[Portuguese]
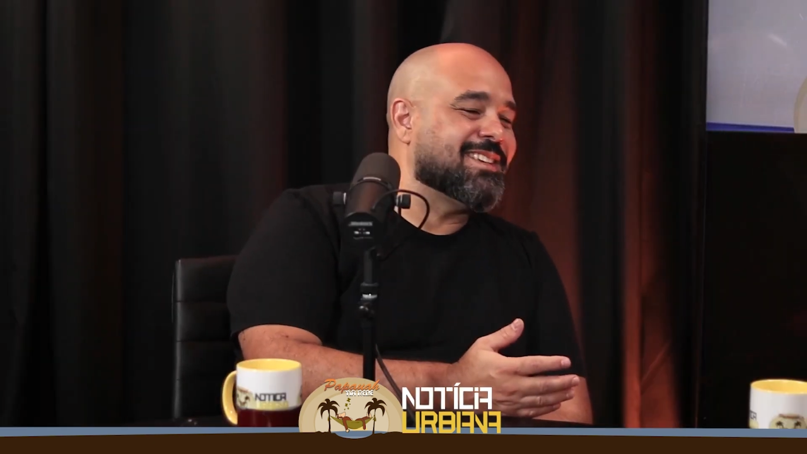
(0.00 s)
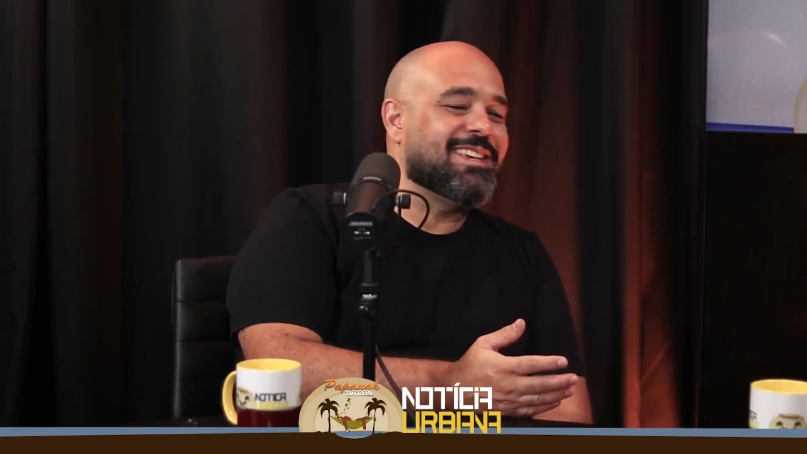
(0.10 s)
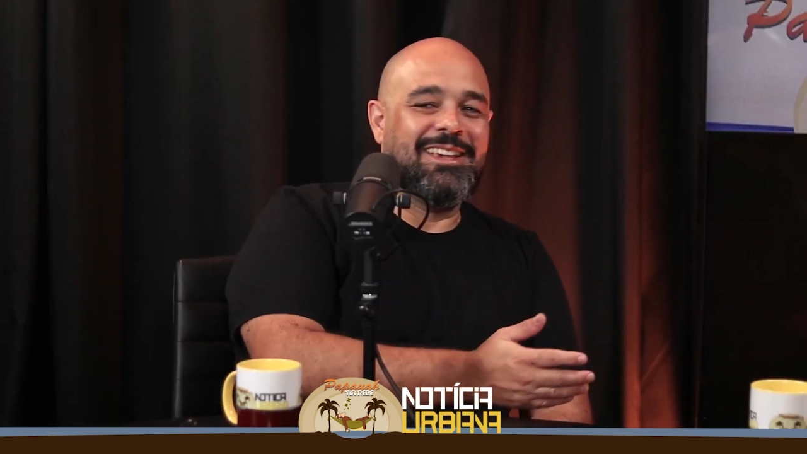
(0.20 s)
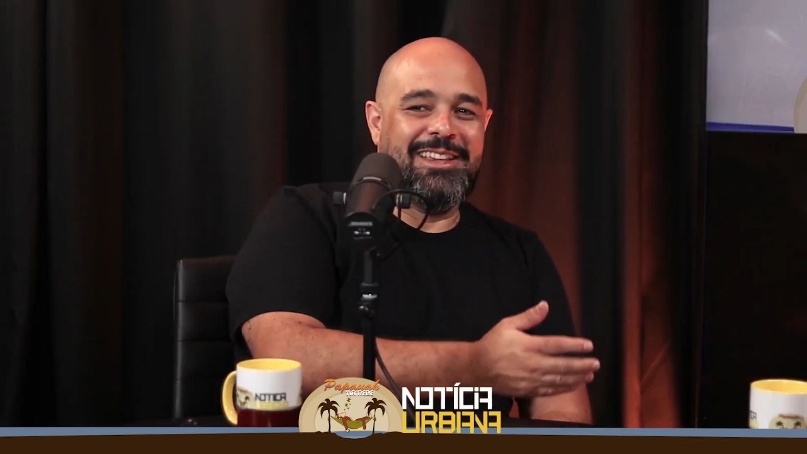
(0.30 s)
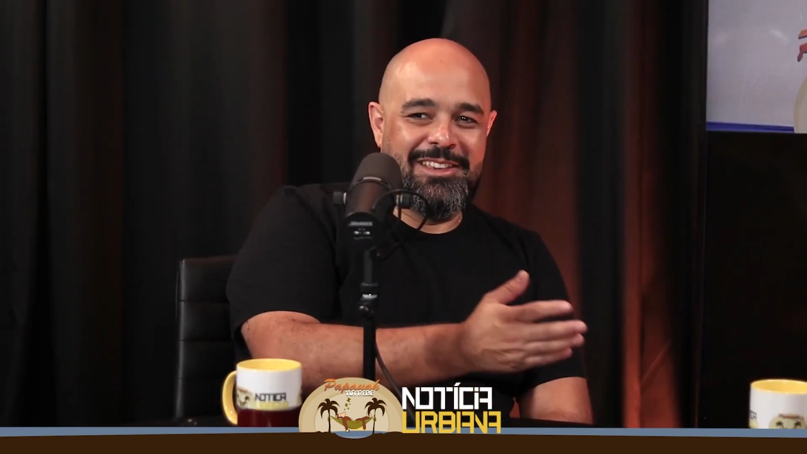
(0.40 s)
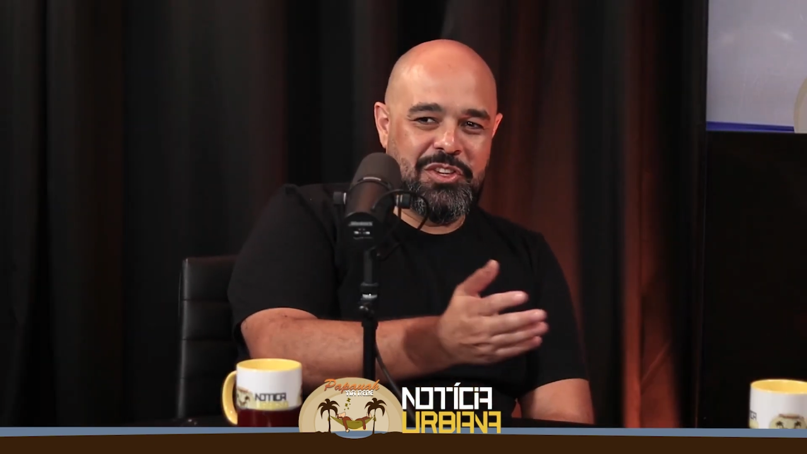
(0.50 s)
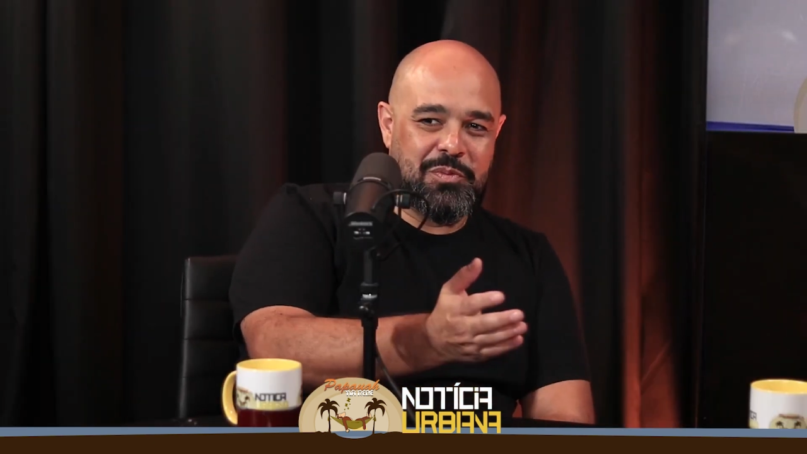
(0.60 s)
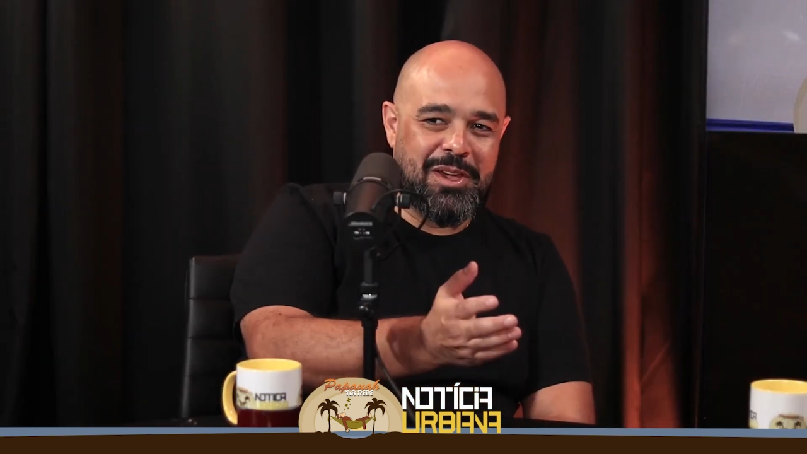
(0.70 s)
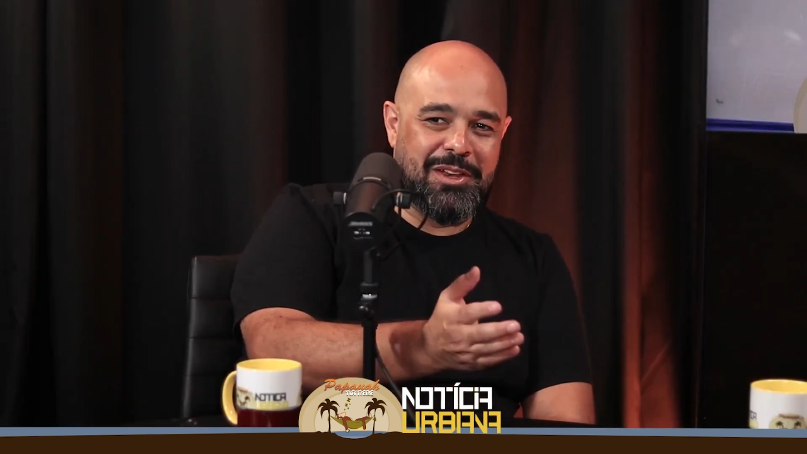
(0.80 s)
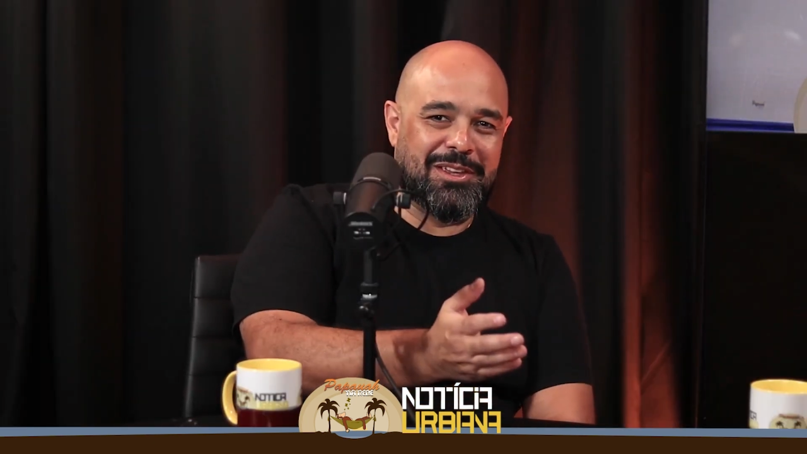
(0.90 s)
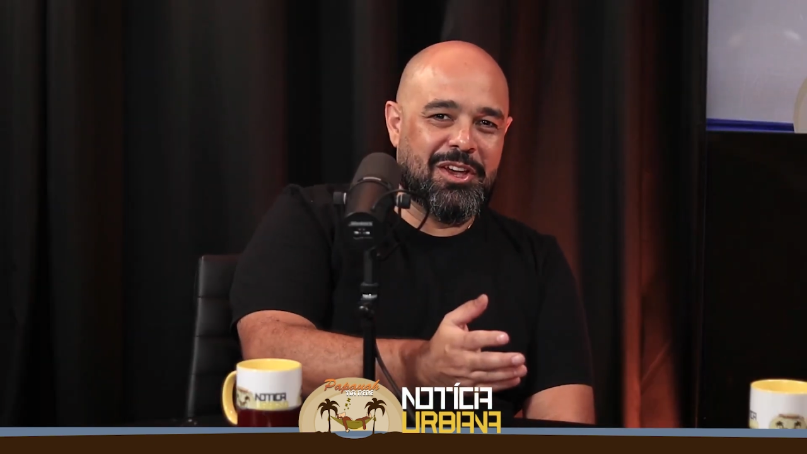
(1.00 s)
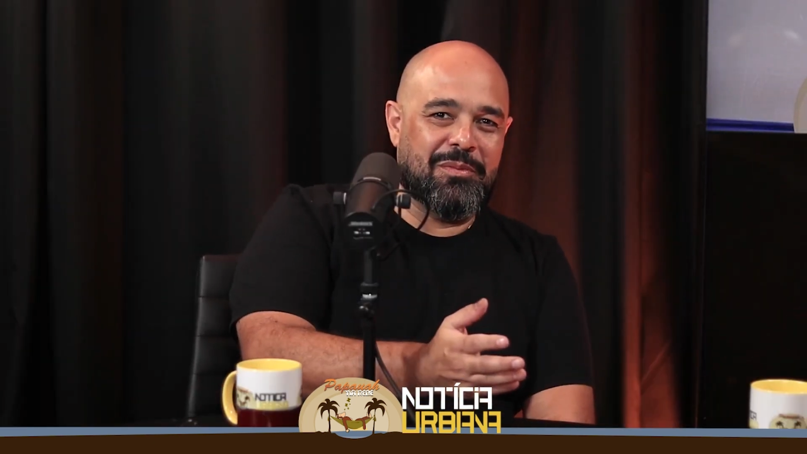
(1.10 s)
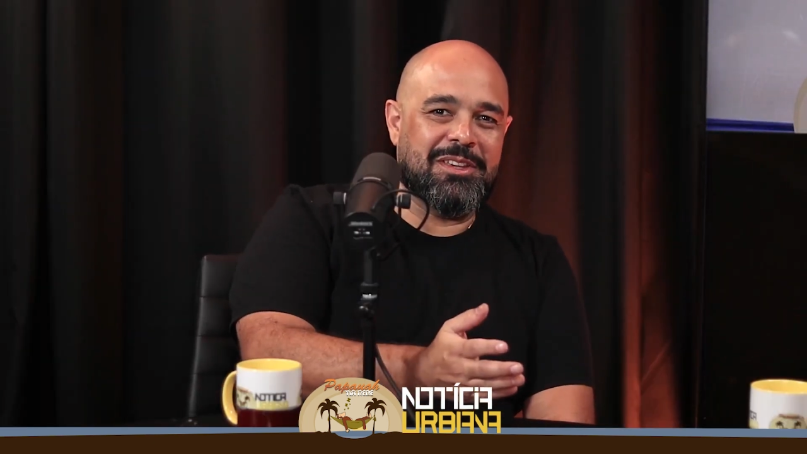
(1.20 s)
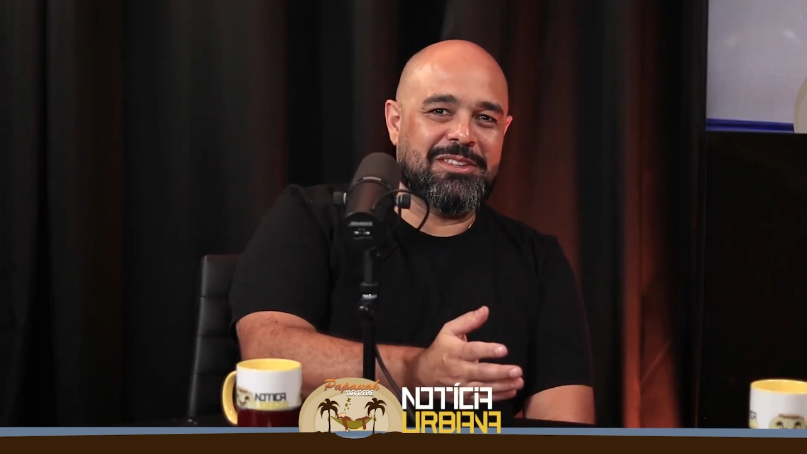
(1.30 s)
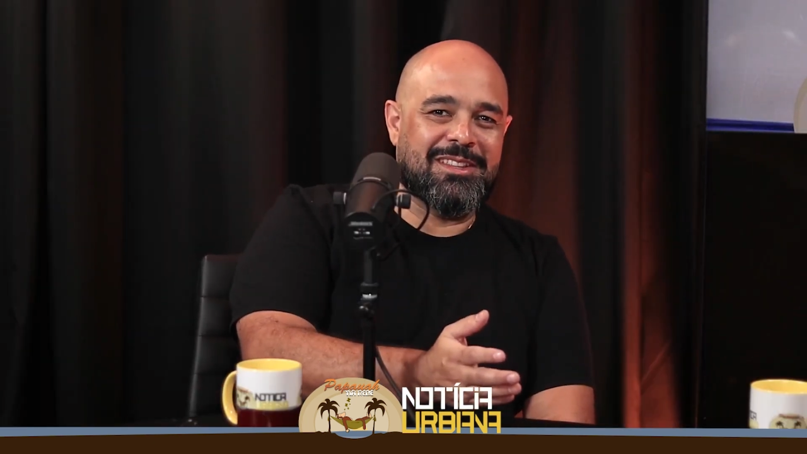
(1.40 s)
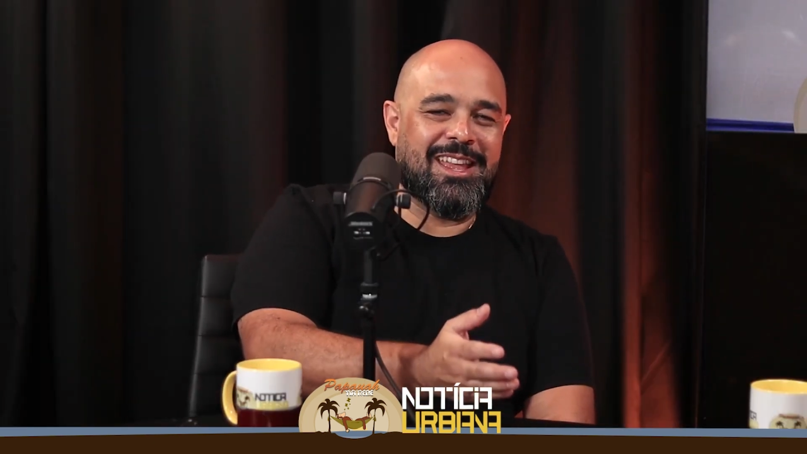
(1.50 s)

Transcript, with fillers: É, e que espero que realmente